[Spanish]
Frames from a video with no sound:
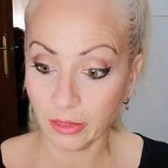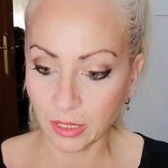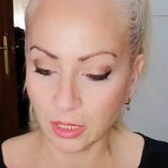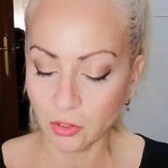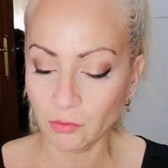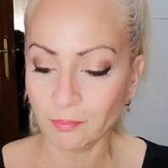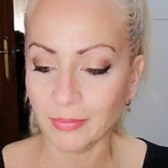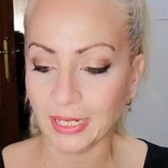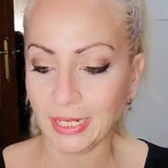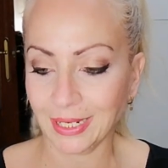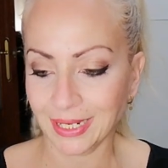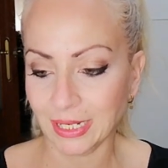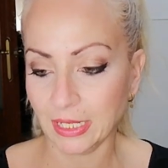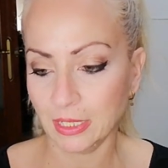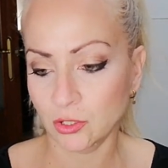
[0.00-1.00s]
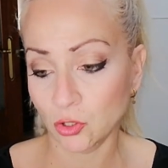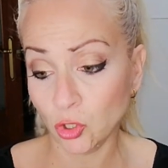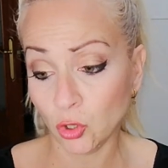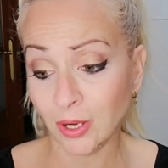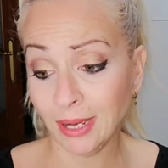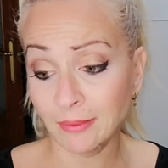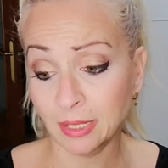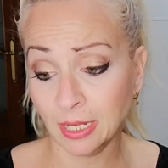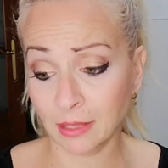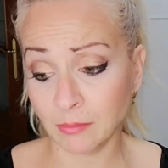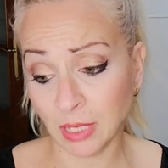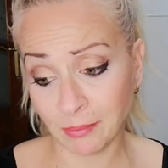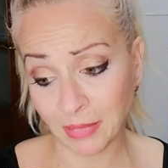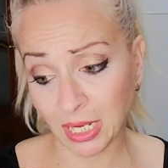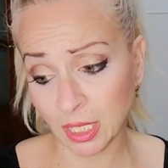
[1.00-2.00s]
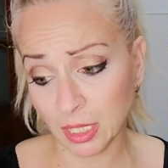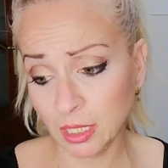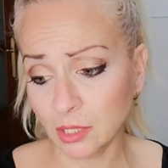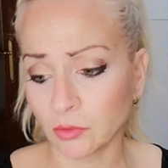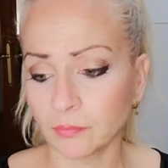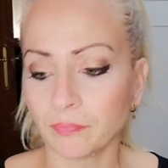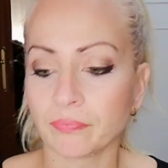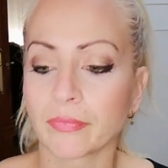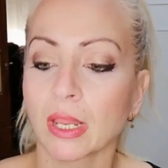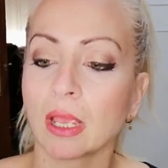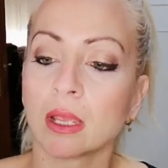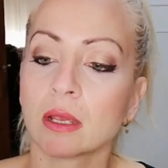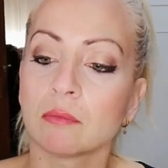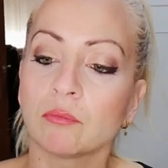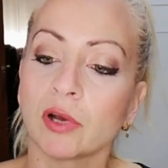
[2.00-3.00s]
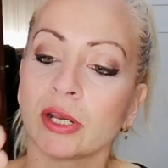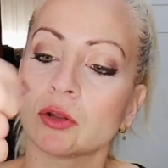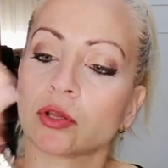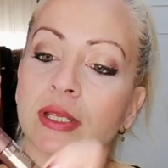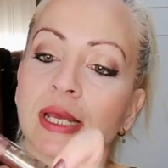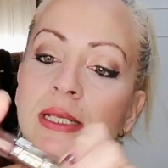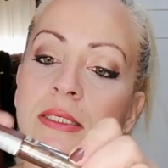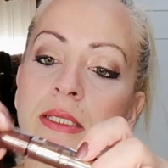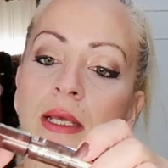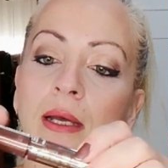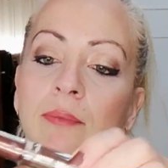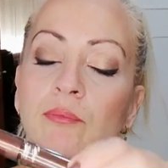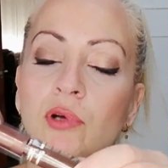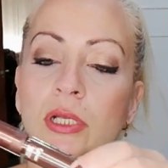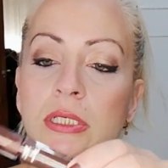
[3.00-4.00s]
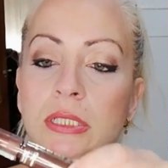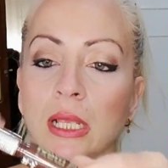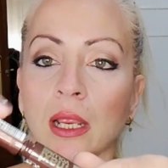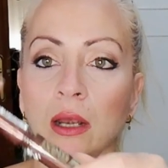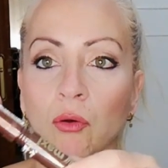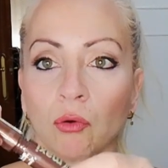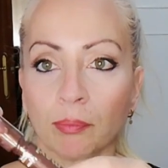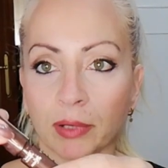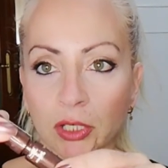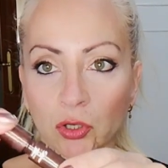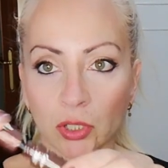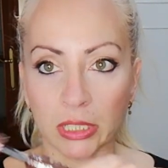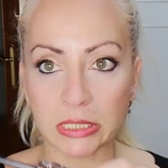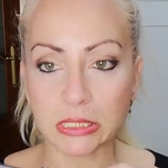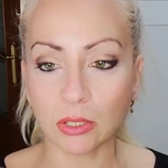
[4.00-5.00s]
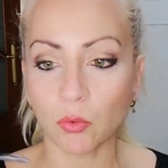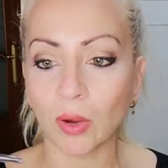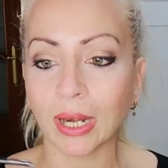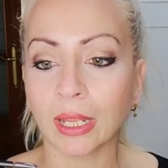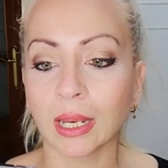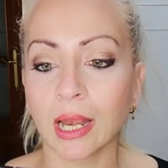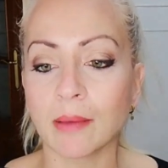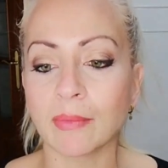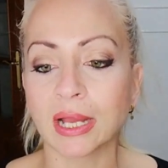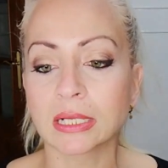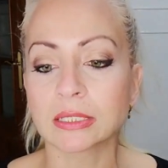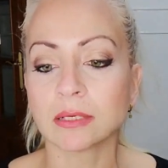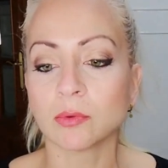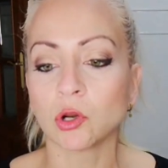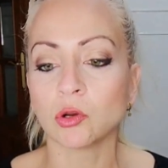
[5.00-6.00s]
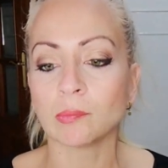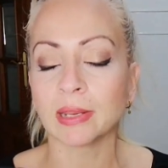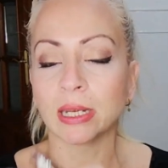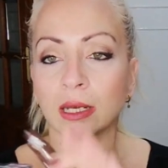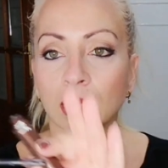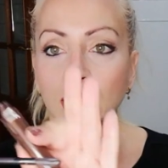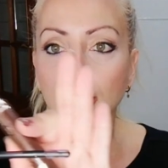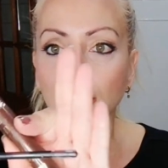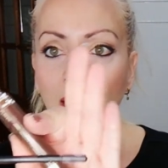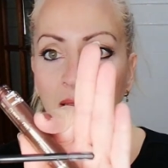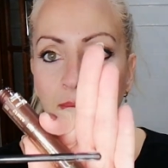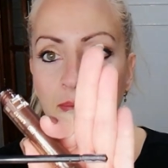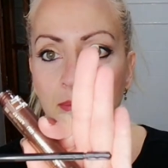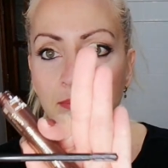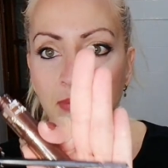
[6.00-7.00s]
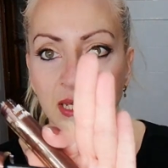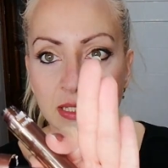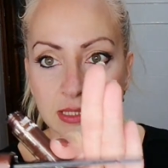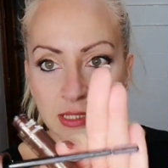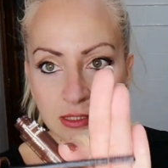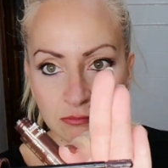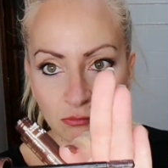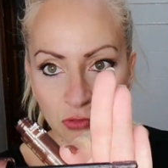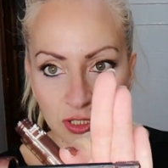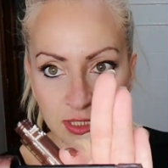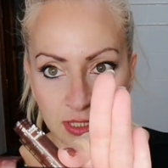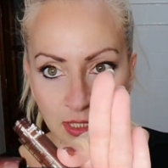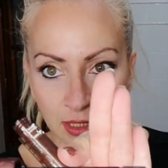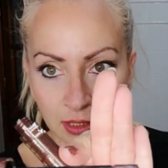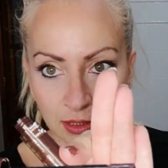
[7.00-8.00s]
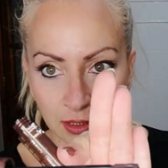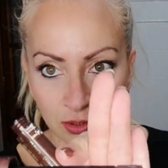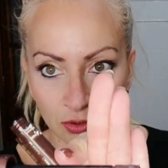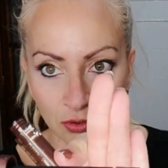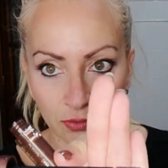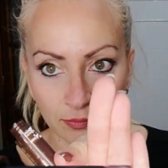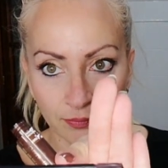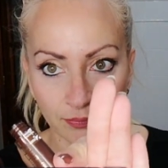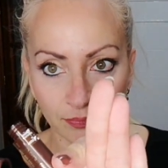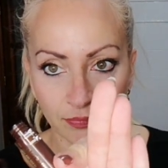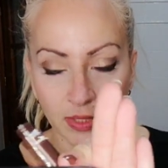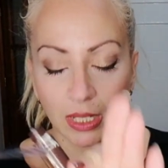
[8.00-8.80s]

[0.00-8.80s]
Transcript: celo, para que no lo abran, me imagino. Bueno, ya está. Pues el gupillón es igual que la maxi volumen negra, ¿veis? Es muy chiquitito.